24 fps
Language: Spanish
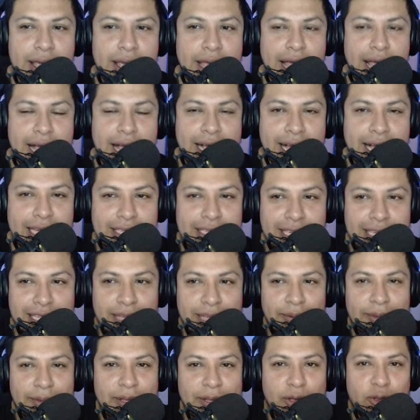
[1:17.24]
acá se han
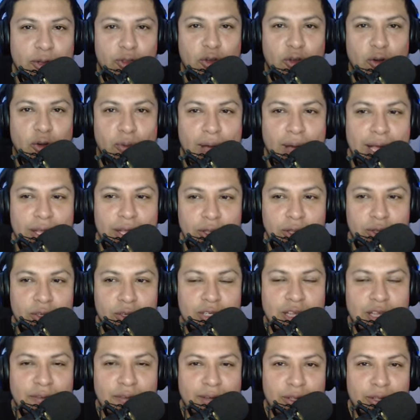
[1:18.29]
dividido en dos bandos:
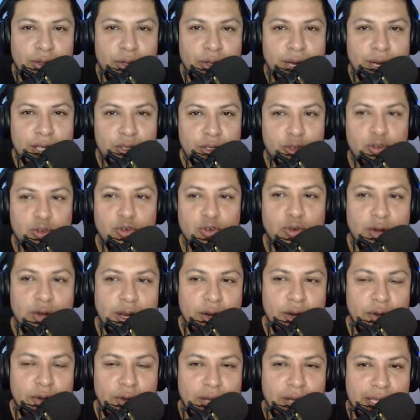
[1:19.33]
el bando de Rezo
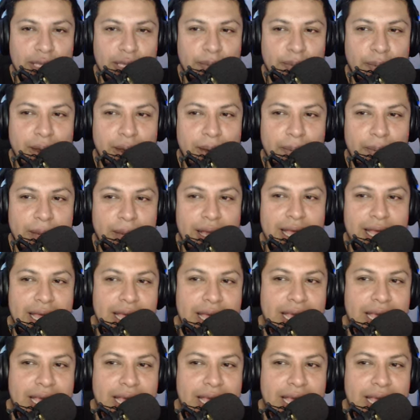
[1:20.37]
Schuller con Katia Palma